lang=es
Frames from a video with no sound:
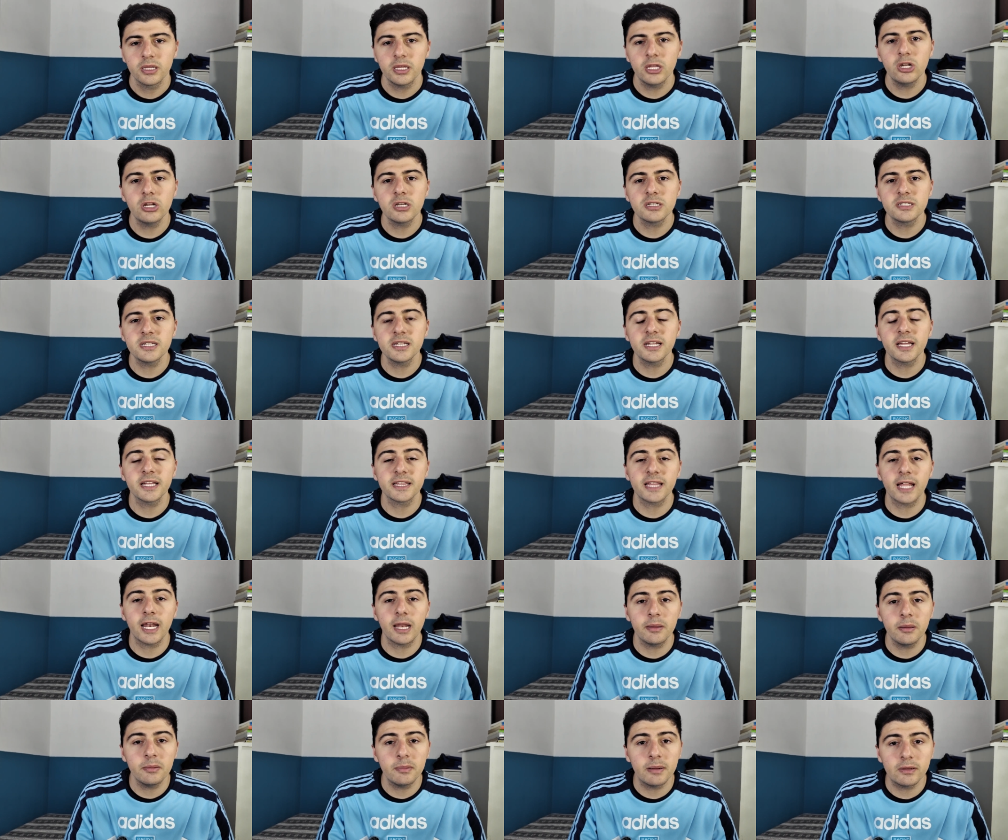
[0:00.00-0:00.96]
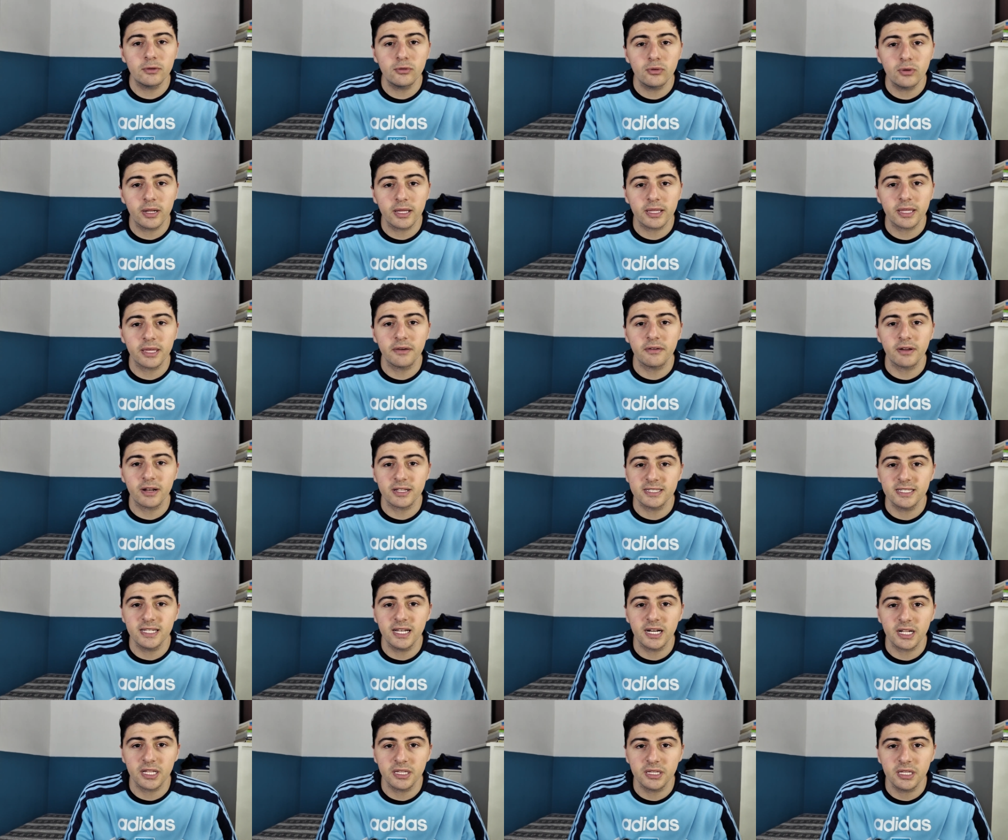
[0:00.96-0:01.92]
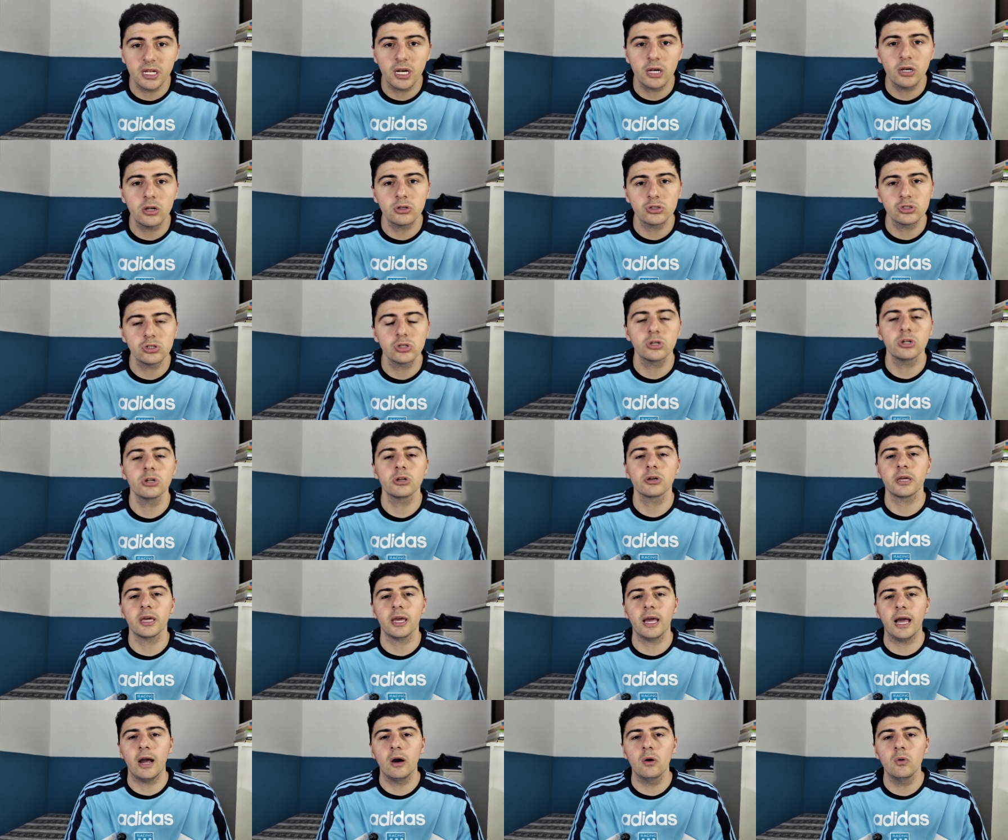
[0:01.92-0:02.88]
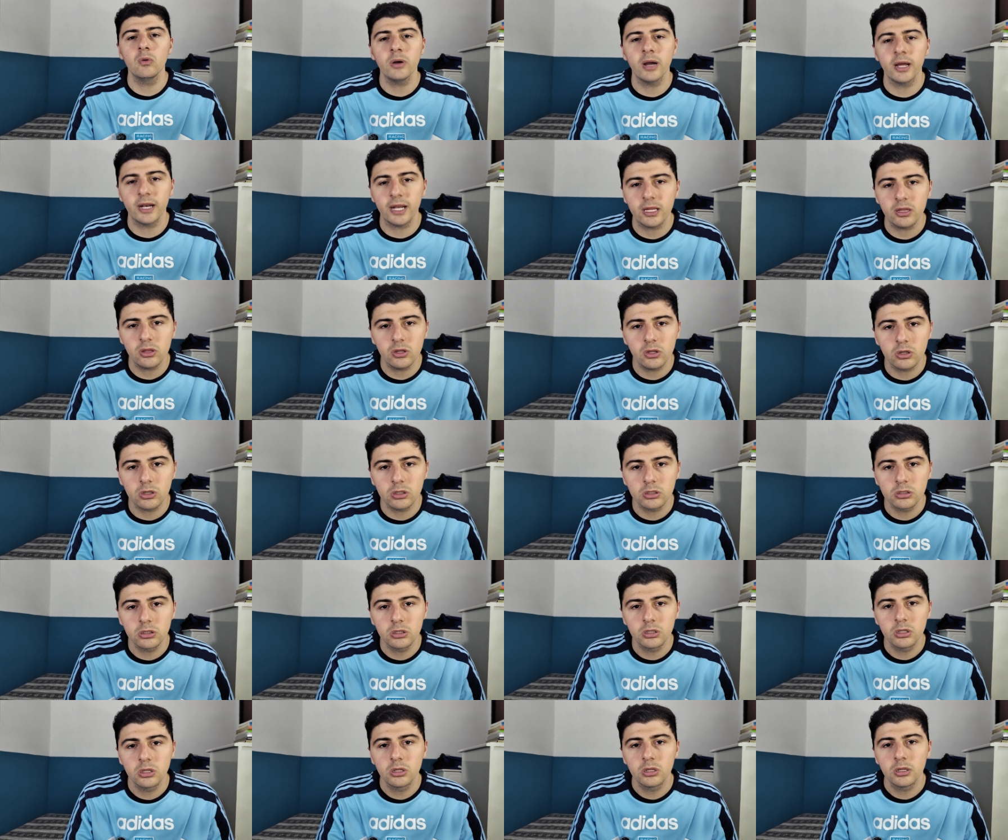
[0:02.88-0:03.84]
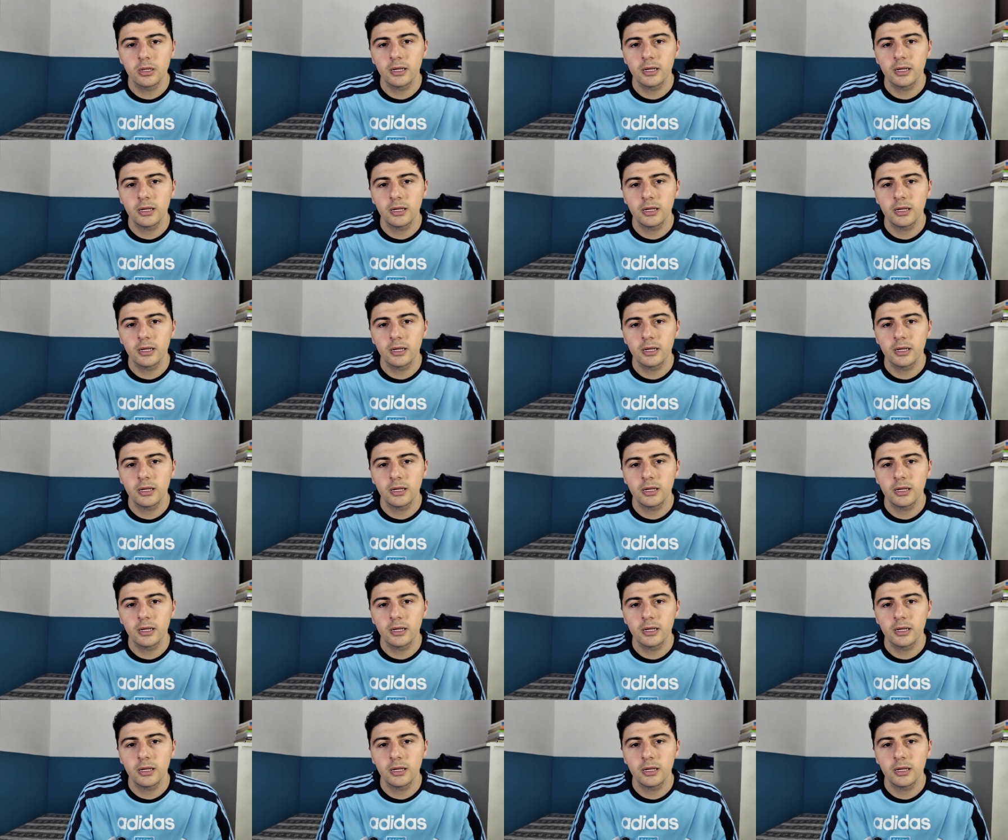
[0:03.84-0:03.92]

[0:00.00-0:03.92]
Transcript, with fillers: Quiero decir que está a la misma altura que Brasil, Argentina. No, yo creo que aún ganando